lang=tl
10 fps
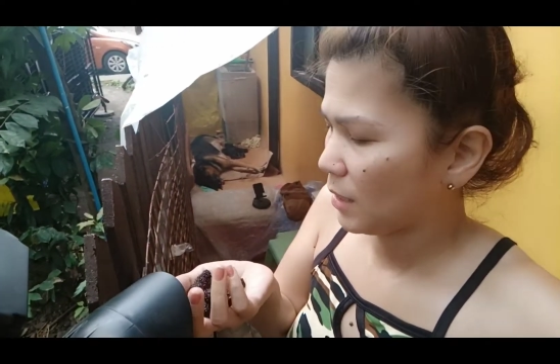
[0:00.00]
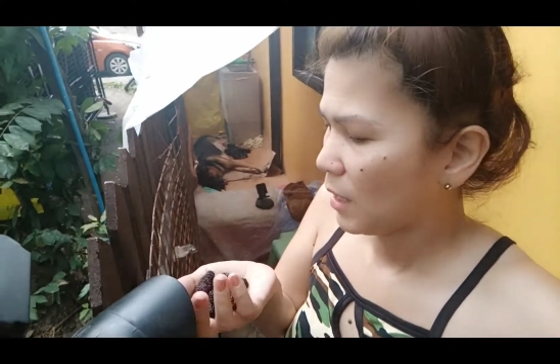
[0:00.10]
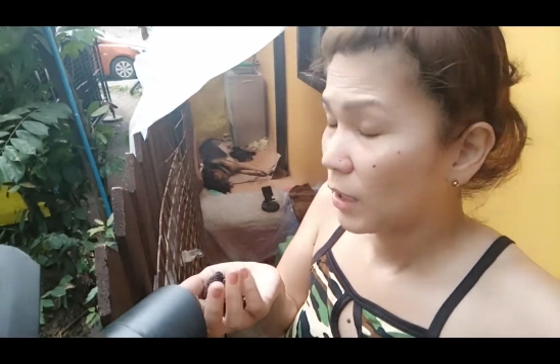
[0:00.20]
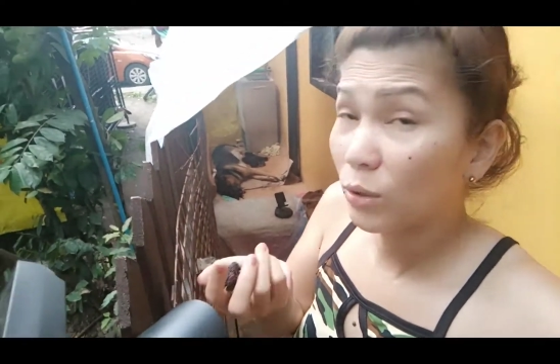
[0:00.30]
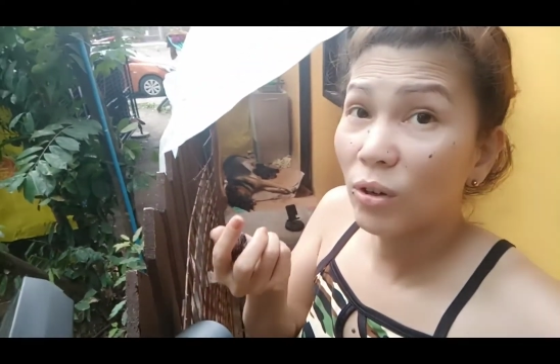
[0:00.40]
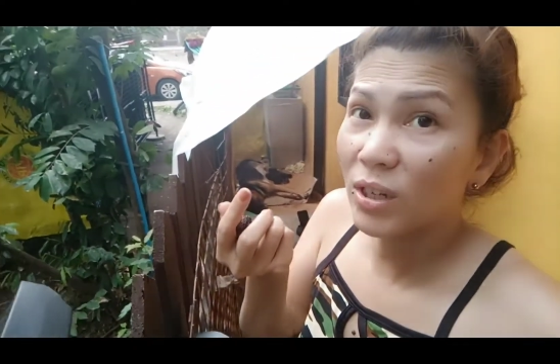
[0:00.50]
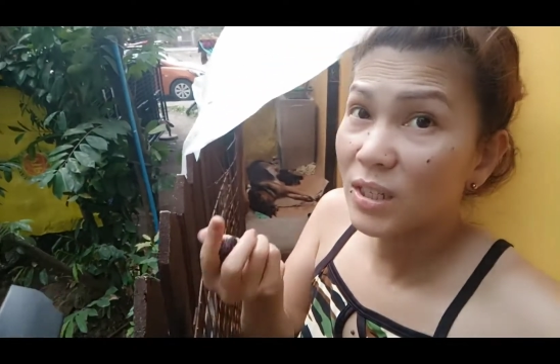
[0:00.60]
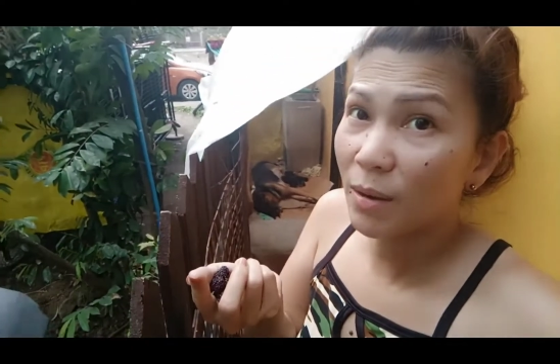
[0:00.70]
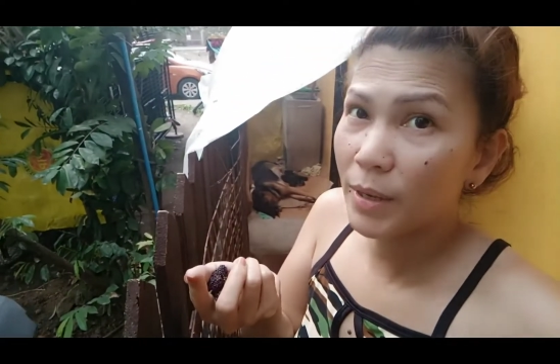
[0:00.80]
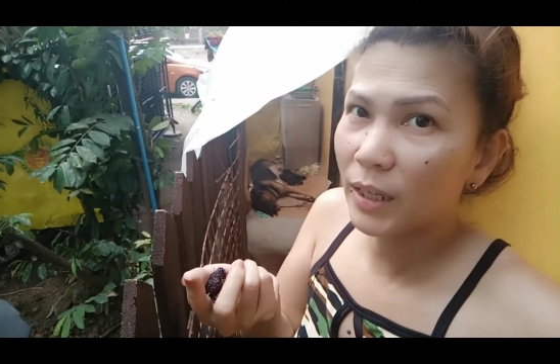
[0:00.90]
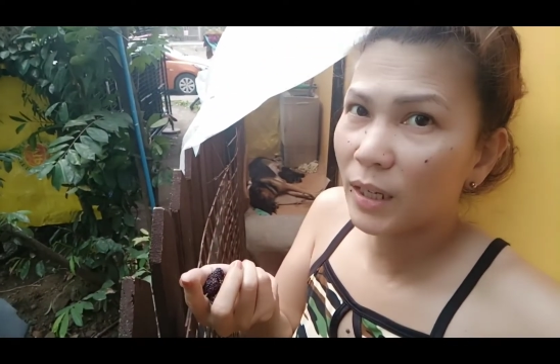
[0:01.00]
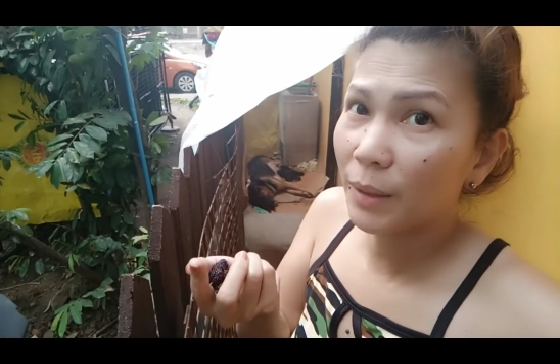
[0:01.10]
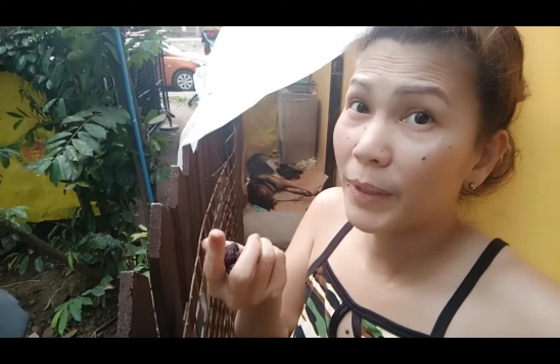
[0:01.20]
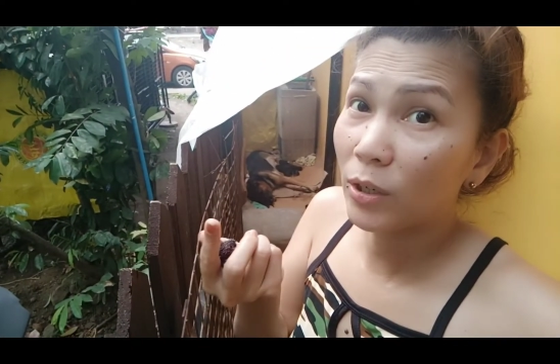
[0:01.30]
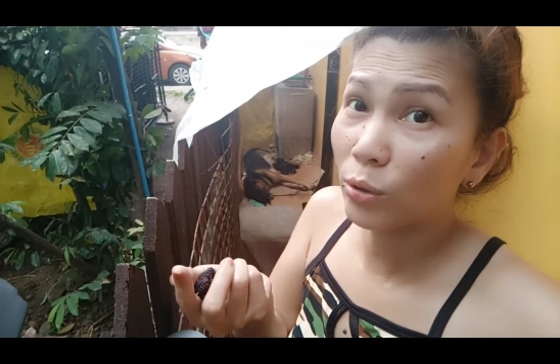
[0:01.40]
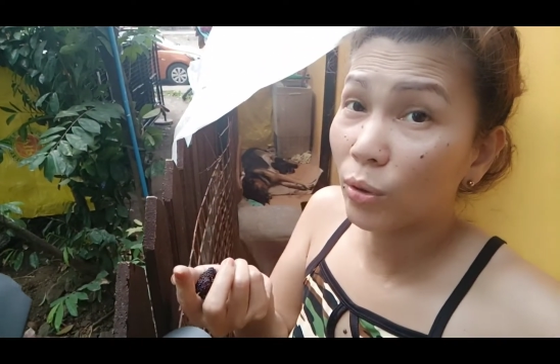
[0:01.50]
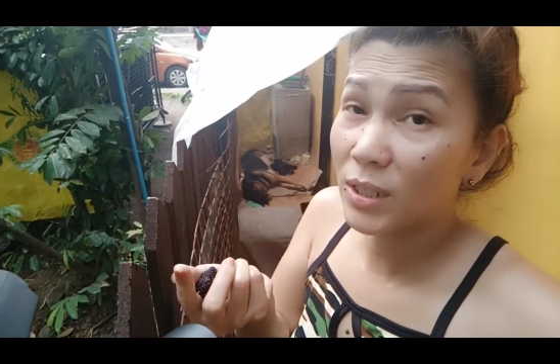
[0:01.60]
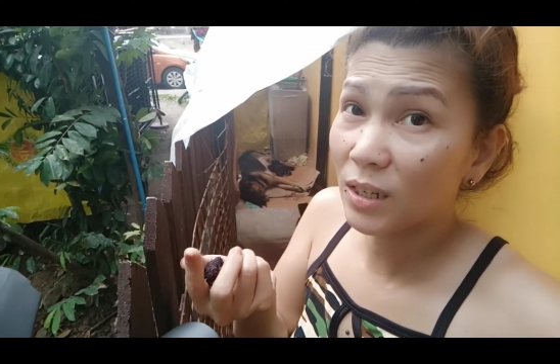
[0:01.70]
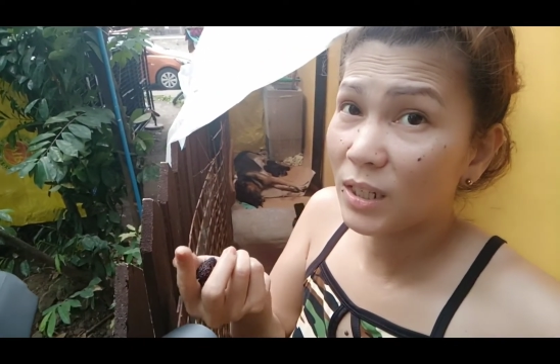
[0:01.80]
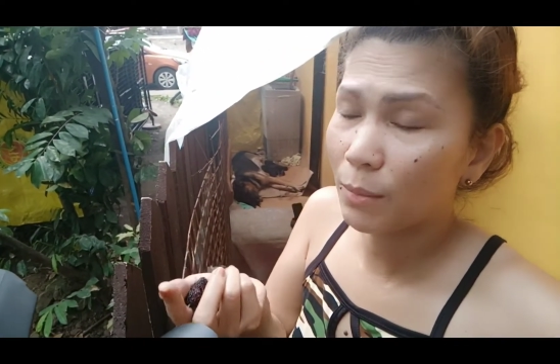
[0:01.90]
doon daw kayo sa Amerika, na pinanood ko kasi
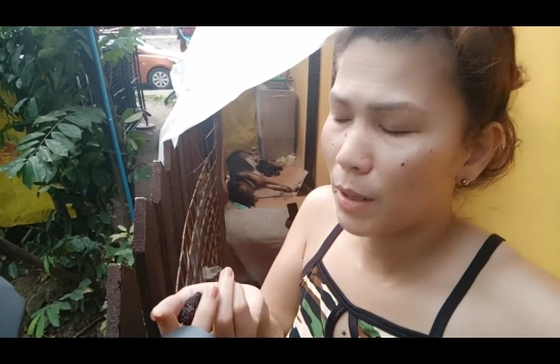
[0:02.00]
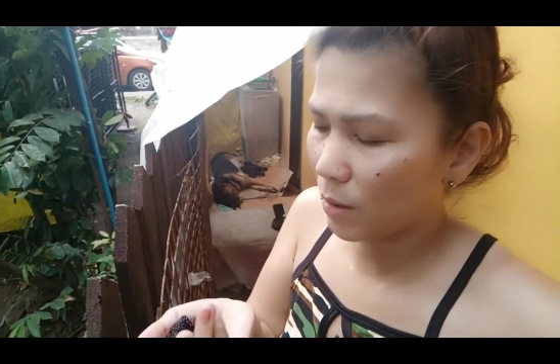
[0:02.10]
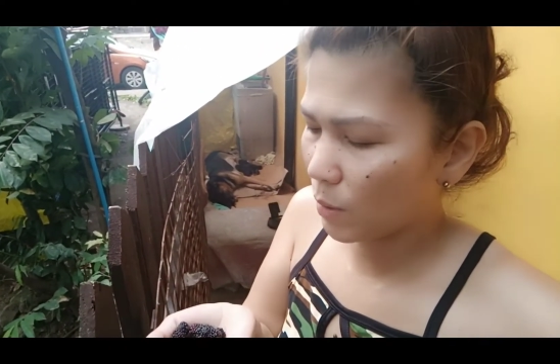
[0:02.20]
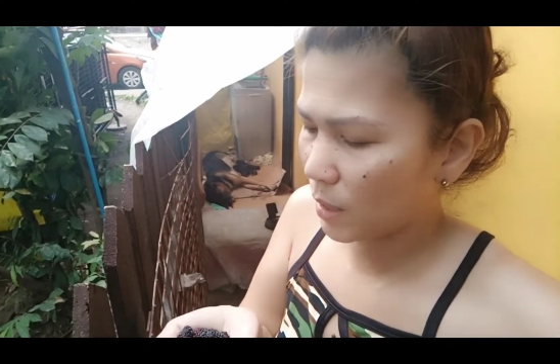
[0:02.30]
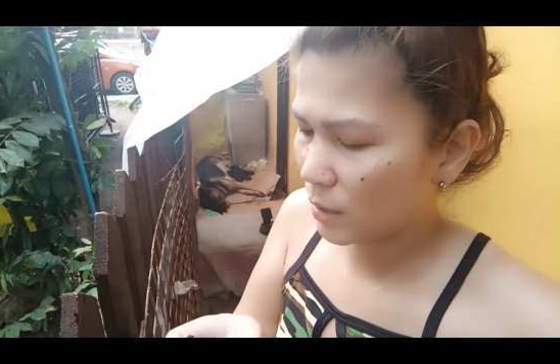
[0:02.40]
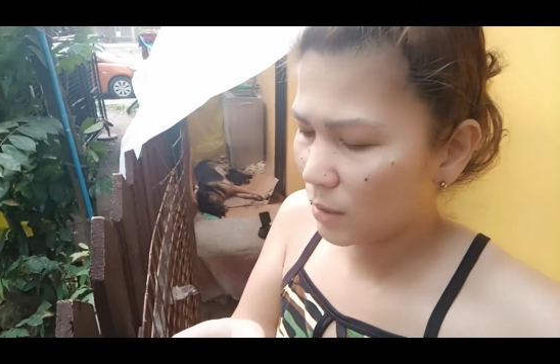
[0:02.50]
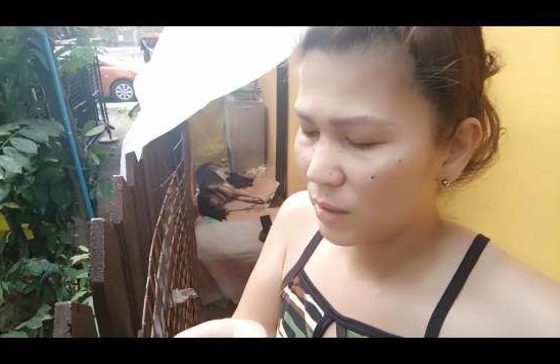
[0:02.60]
kanina mga kawanis.